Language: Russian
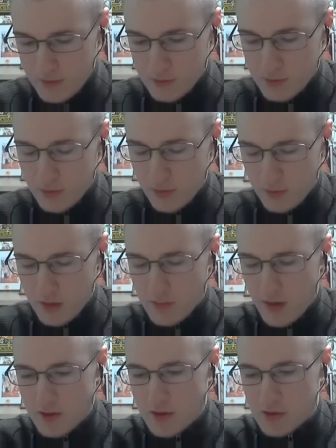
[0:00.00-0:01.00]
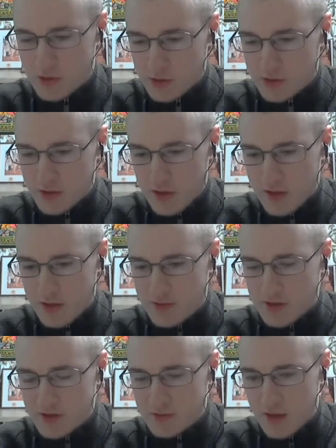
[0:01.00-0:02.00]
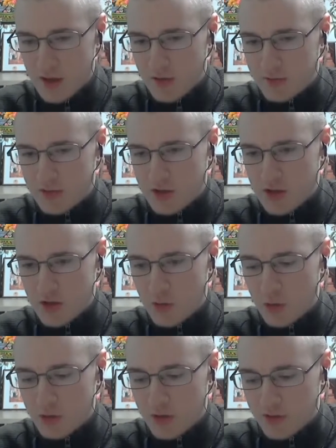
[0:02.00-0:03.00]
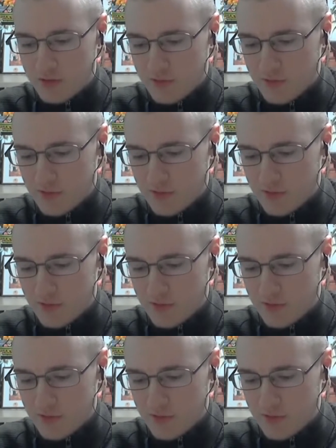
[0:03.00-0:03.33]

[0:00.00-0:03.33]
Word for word: у него были братья и сестры, они все собирали в течение года